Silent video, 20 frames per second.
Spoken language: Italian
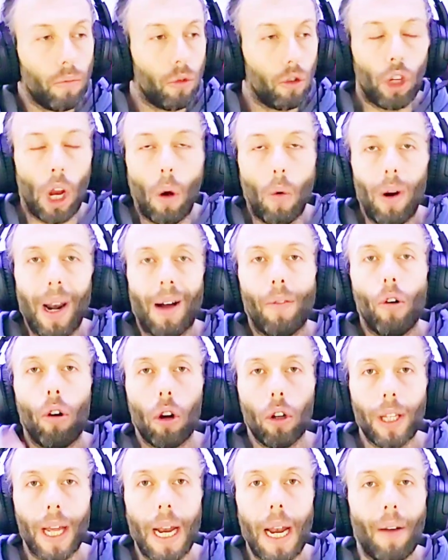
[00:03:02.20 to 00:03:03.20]
C'è un
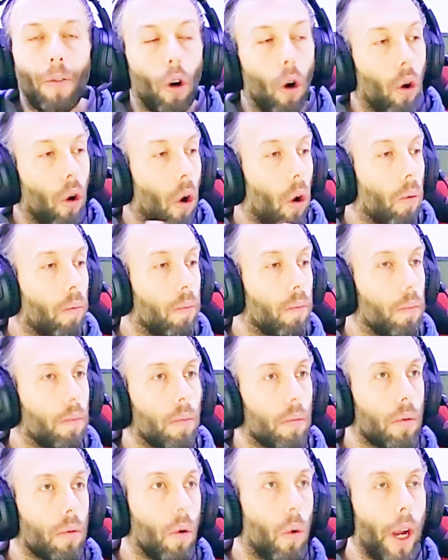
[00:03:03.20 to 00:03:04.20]
lavoro nel lavoro,
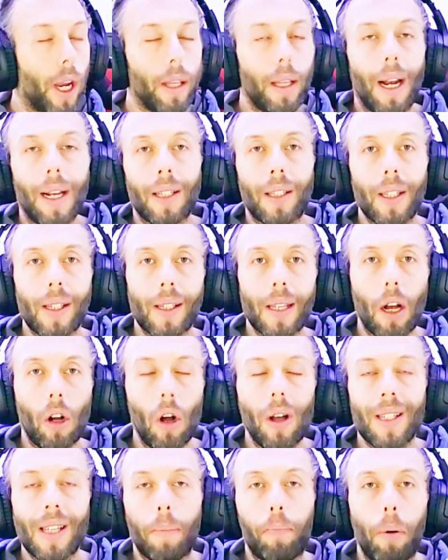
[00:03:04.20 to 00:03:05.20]
quindi la stessa
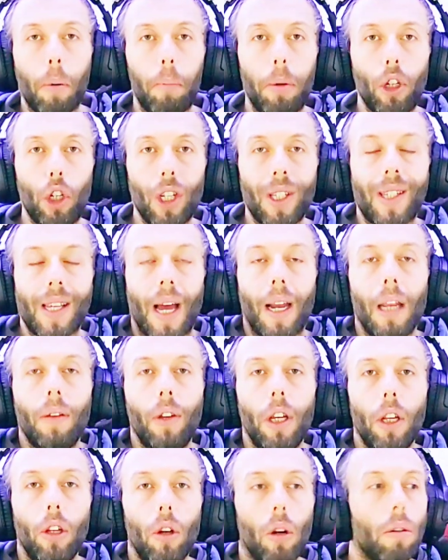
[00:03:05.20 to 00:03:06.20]
cosa è pubblicizzare i
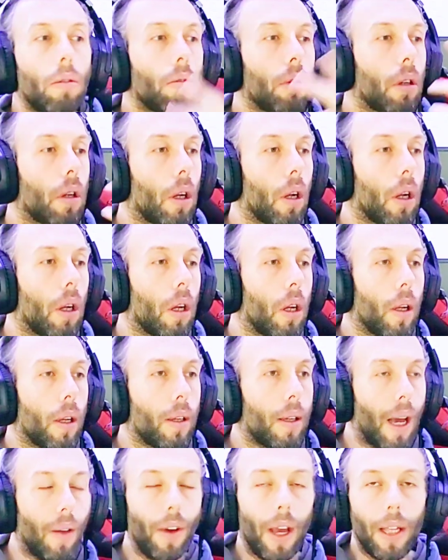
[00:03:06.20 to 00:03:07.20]
video
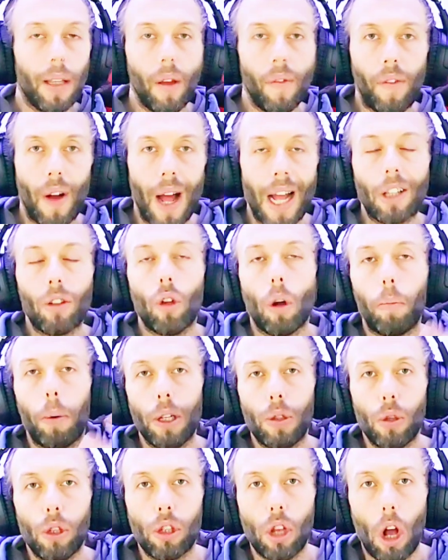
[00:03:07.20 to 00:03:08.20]
che avete fatto
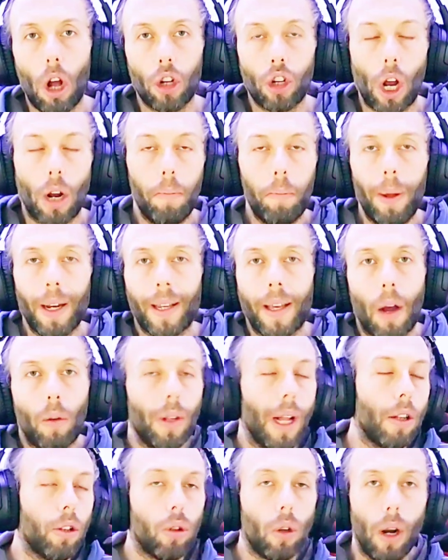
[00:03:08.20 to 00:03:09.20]
poi sui social, perché è un
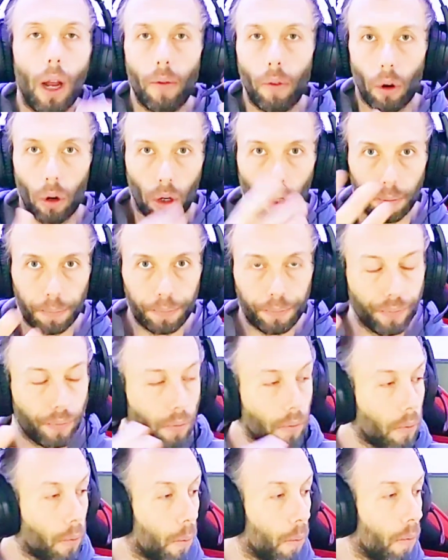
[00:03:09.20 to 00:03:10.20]
altro lavoro.
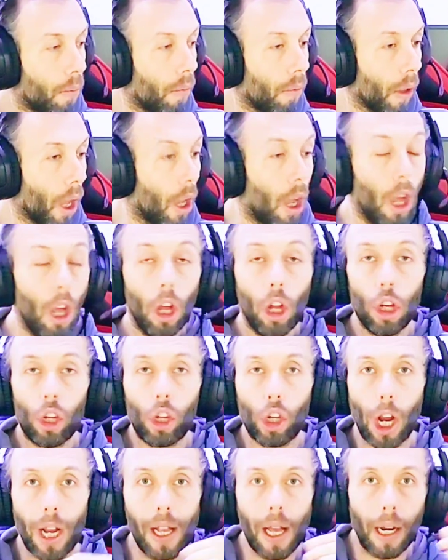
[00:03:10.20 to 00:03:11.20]

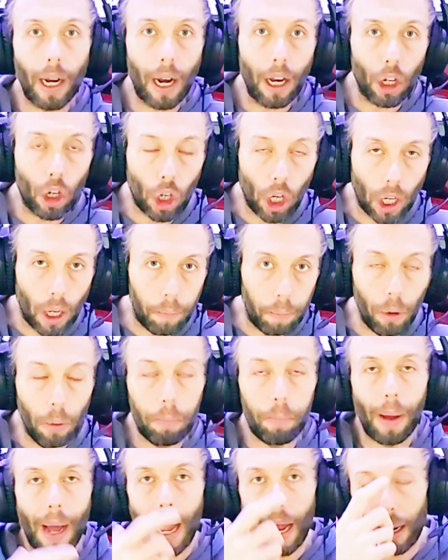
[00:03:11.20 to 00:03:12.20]
Scegliere le scene più
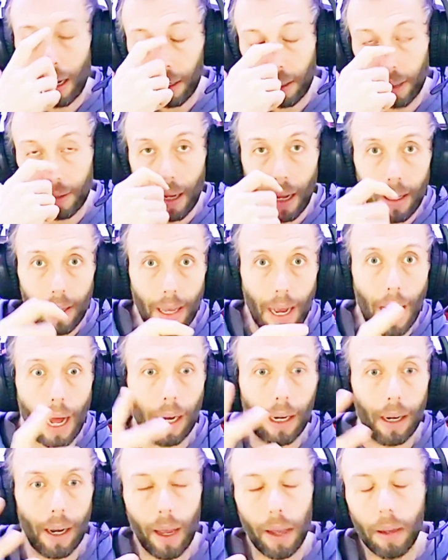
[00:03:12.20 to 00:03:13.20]
belle,
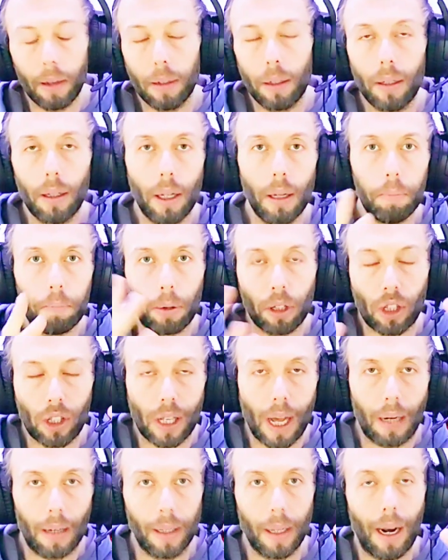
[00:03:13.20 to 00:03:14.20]
ritagliarle,
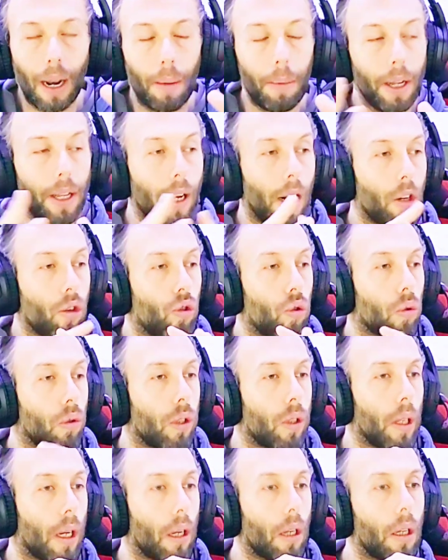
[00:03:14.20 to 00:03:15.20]
impostarle nella maniera
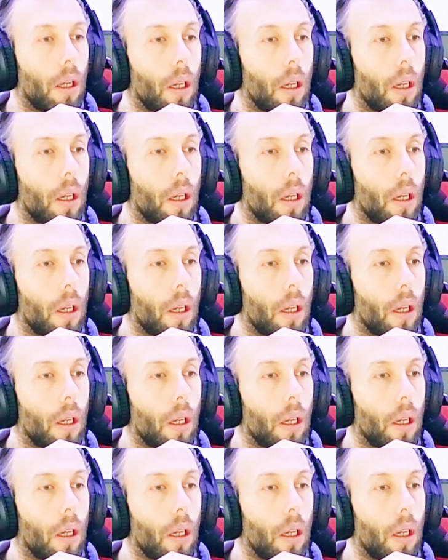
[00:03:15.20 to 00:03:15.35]
giusta.